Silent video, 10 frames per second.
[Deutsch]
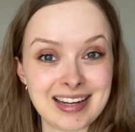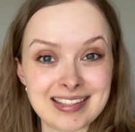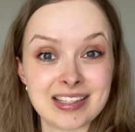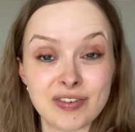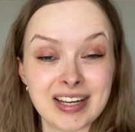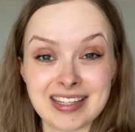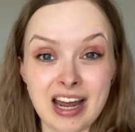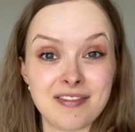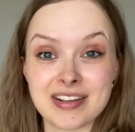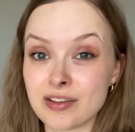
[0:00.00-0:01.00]
dass es wirklich
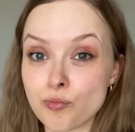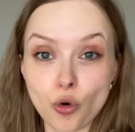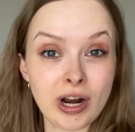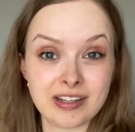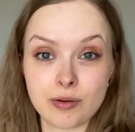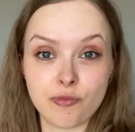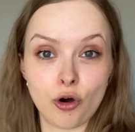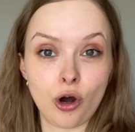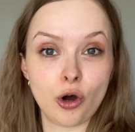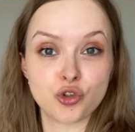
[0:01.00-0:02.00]
teilweise Monate im
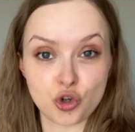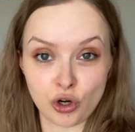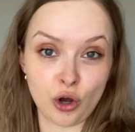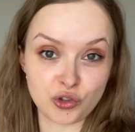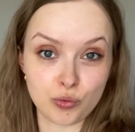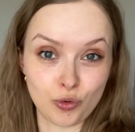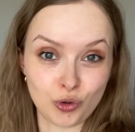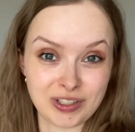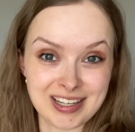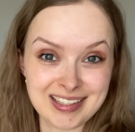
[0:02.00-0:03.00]
Voraus schon
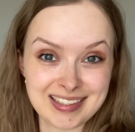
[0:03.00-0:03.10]
ausgebucht ist.